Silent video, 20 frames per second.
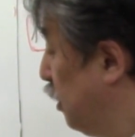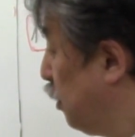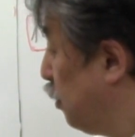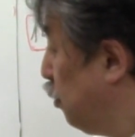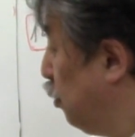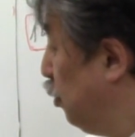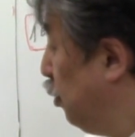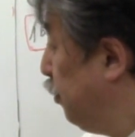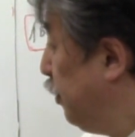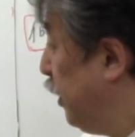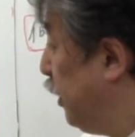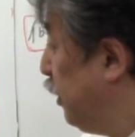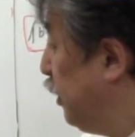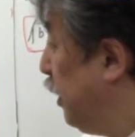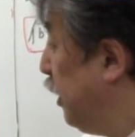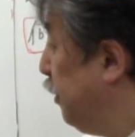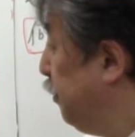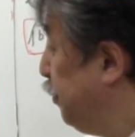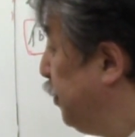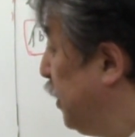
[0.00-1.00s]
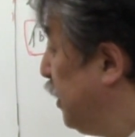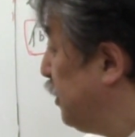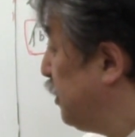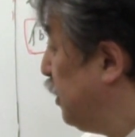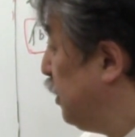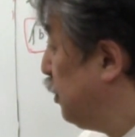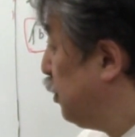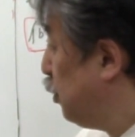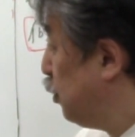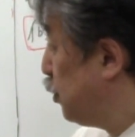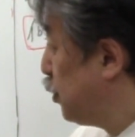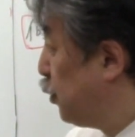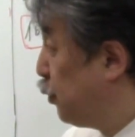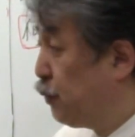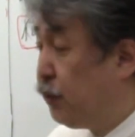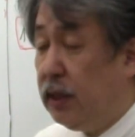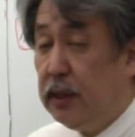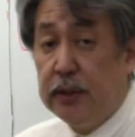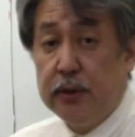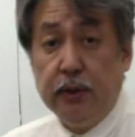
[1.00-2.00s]
この場合何パーセントの
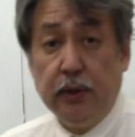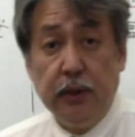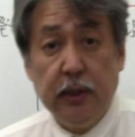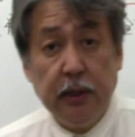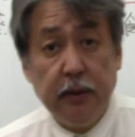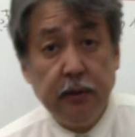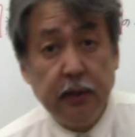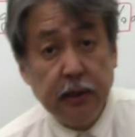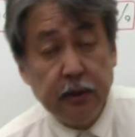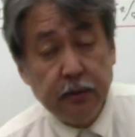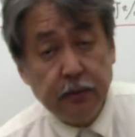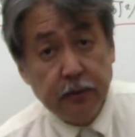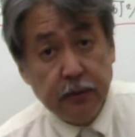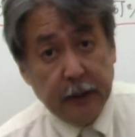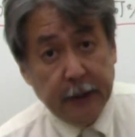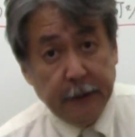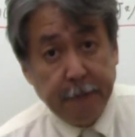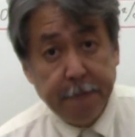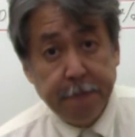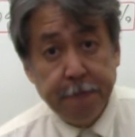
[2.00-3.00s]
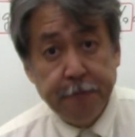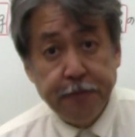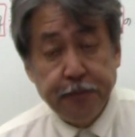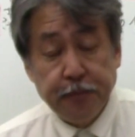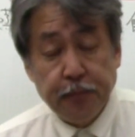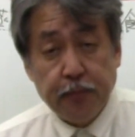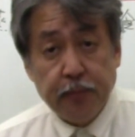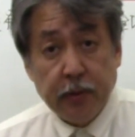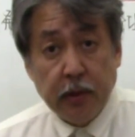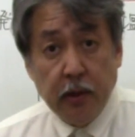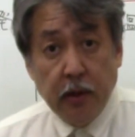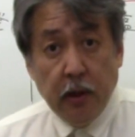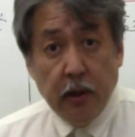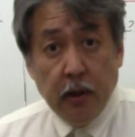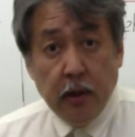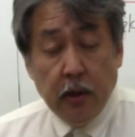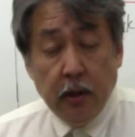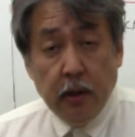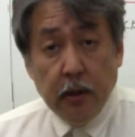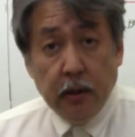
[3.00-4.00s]
食塩水になるかとね。
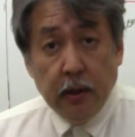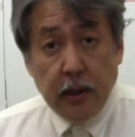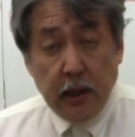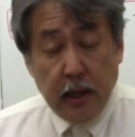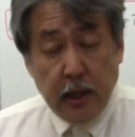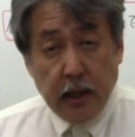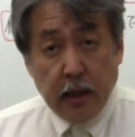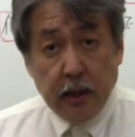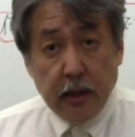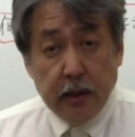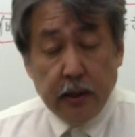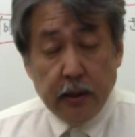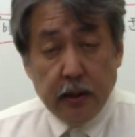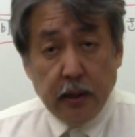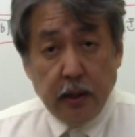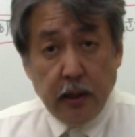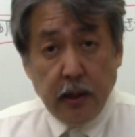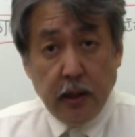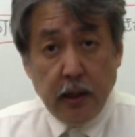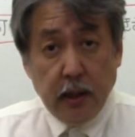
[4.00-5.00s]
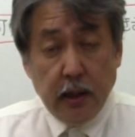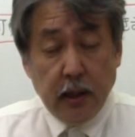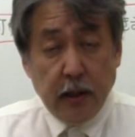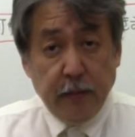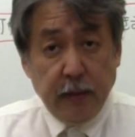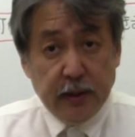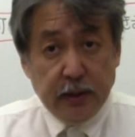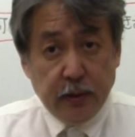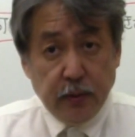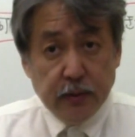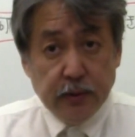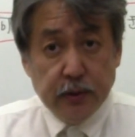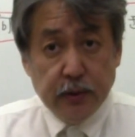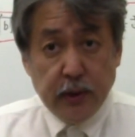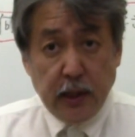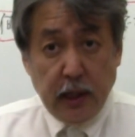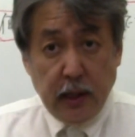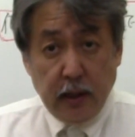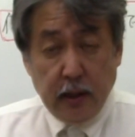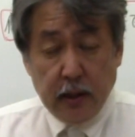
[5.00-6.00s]
で、えー、まあ一つ
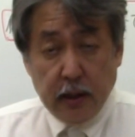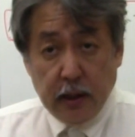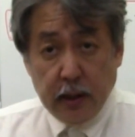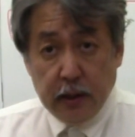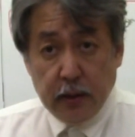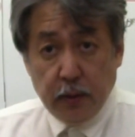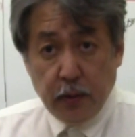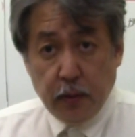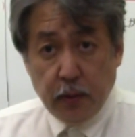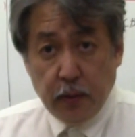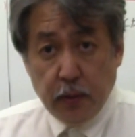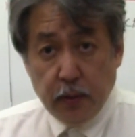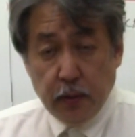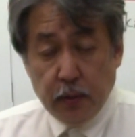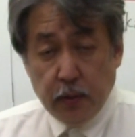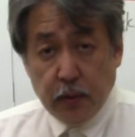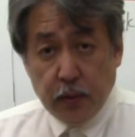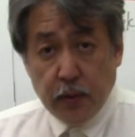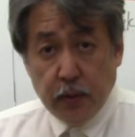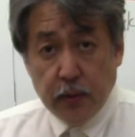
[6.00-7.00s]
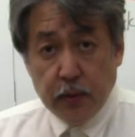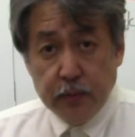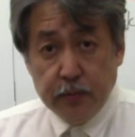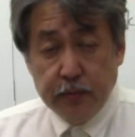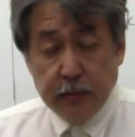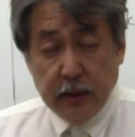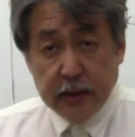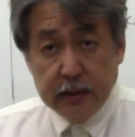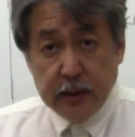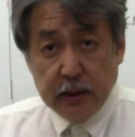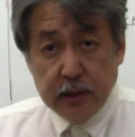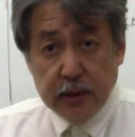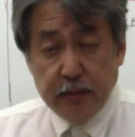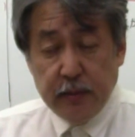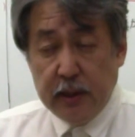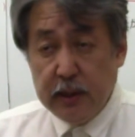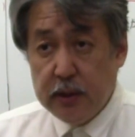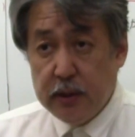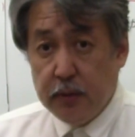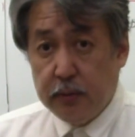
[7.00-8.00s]
ね、あのー、まあ説
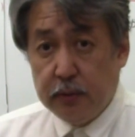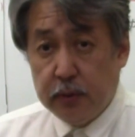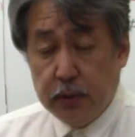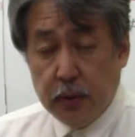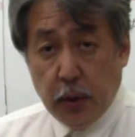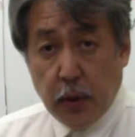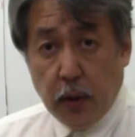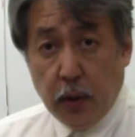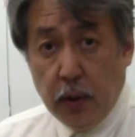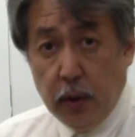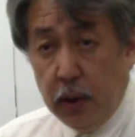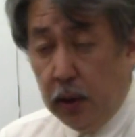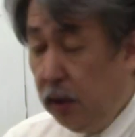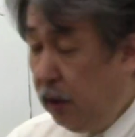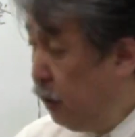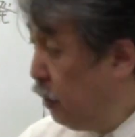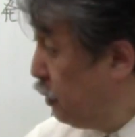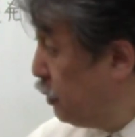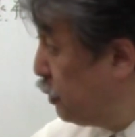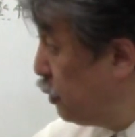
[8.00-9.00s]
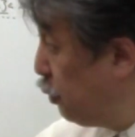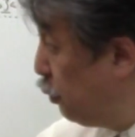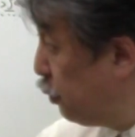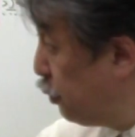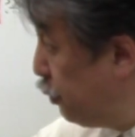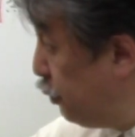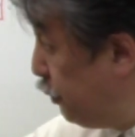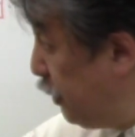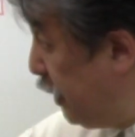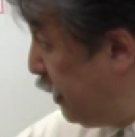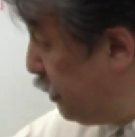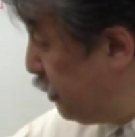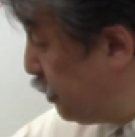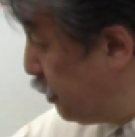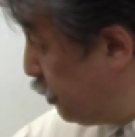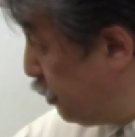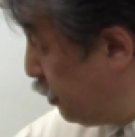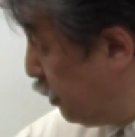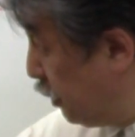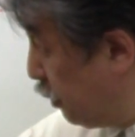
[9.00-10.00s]
明しておくと、食塩
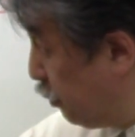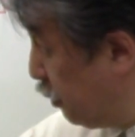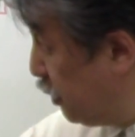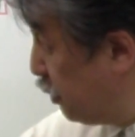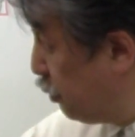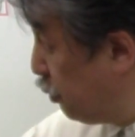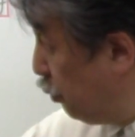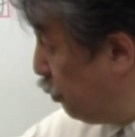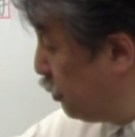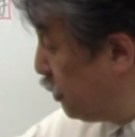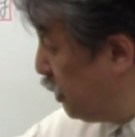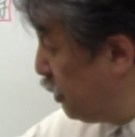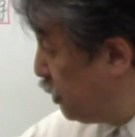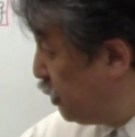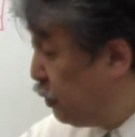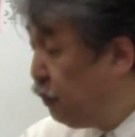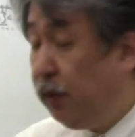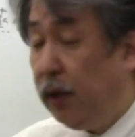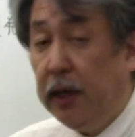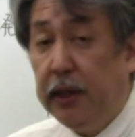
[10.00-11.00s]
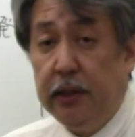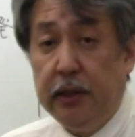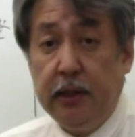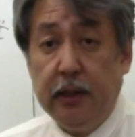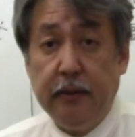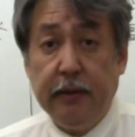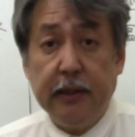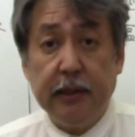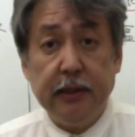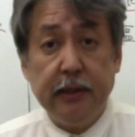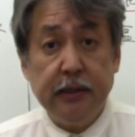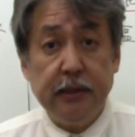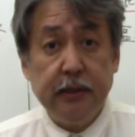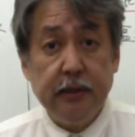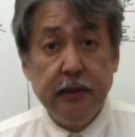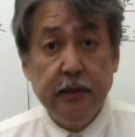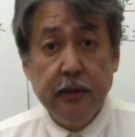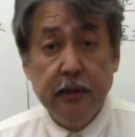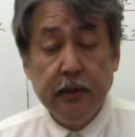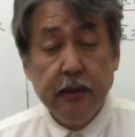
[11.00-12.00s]
水これ当然塩入ってるわけで
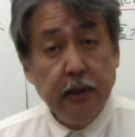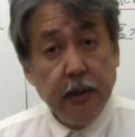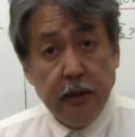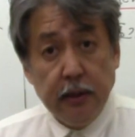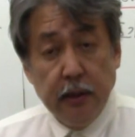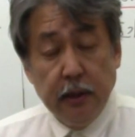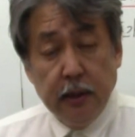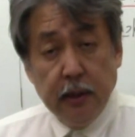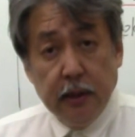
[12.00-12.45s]
す。ね、